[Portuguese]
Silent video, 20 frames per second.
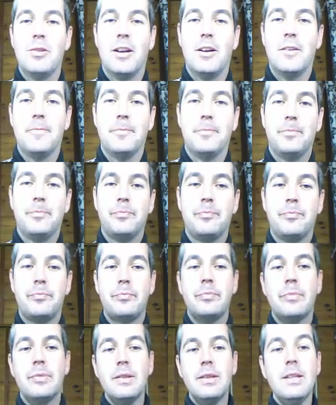a mulher.
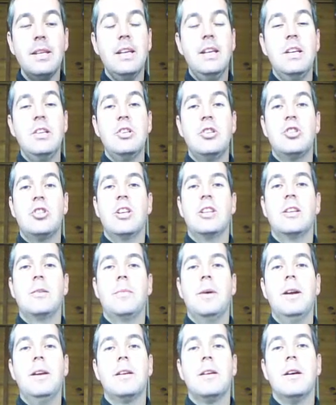E a gente tem
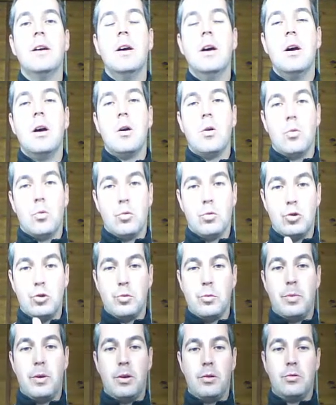também o
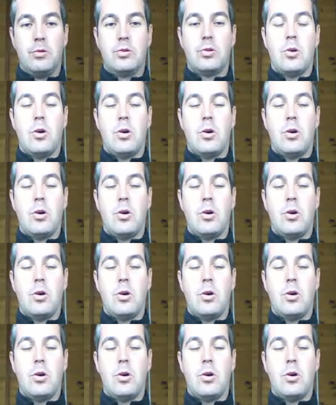último período